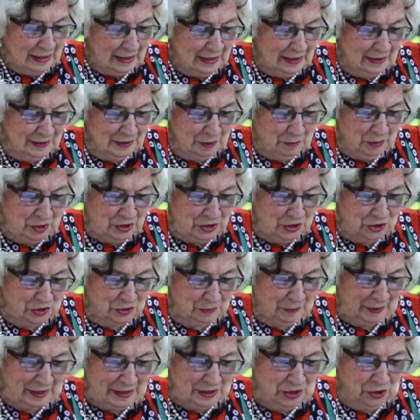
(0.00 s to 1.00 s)
Äh, da möchte ich
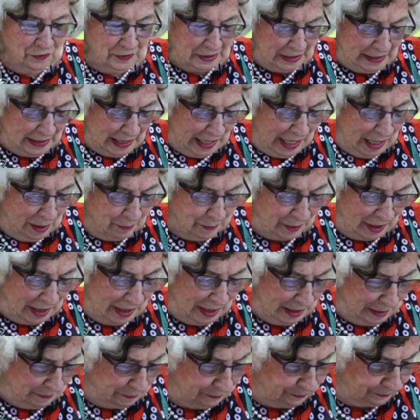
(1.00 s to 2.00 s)
sprechen über den
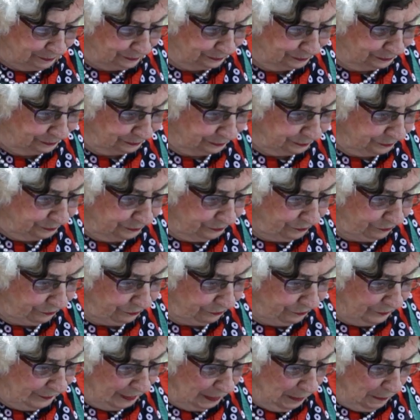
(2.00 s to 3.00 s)
Abraham.
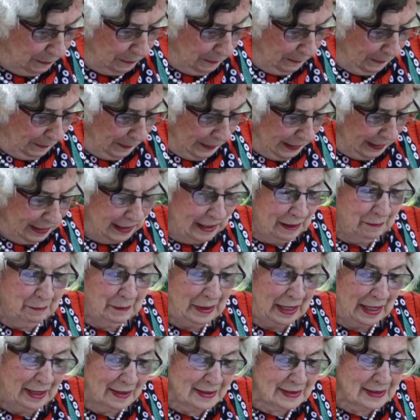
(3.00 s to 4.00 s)

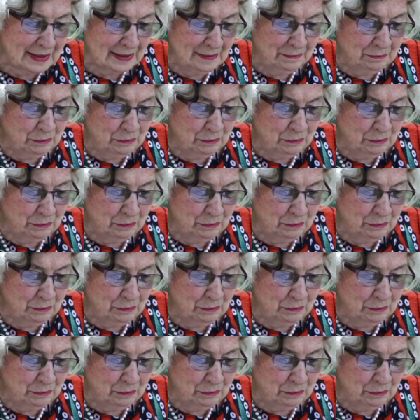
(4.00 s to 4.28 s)
Im 1.